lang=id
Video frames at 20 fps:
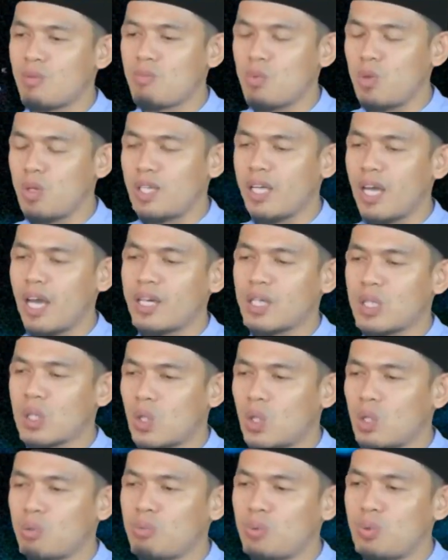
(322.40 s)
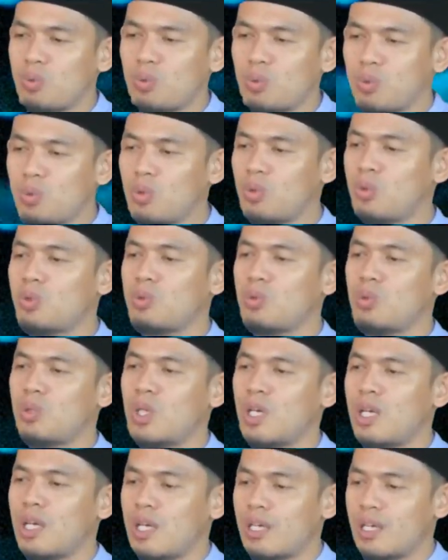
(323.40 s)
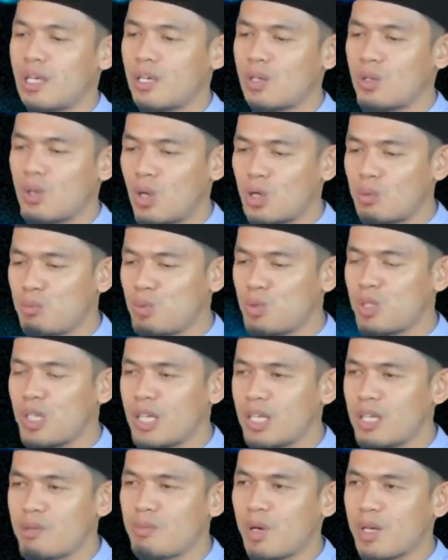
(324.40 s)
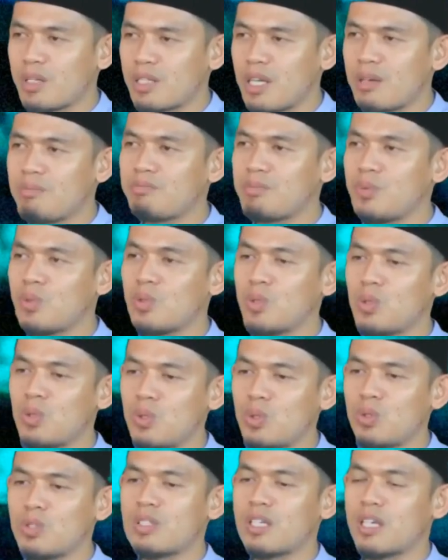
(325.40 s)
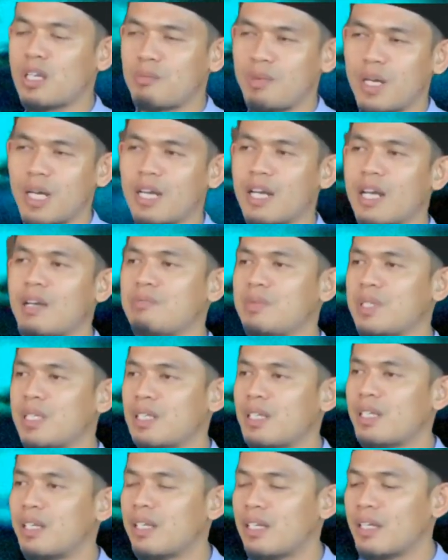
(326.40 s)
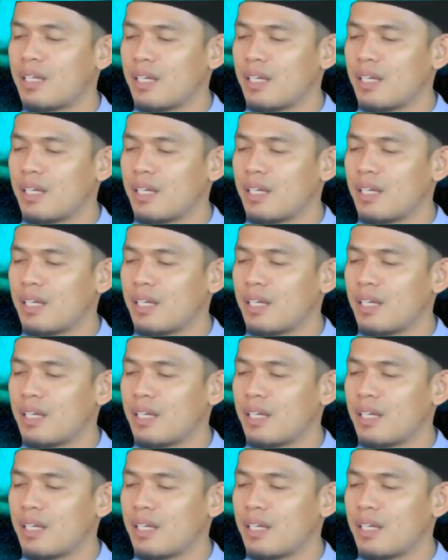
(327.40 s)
kemuliaan kolbu guru yang kolbunya ini bersambung nurnya kepada Nabi,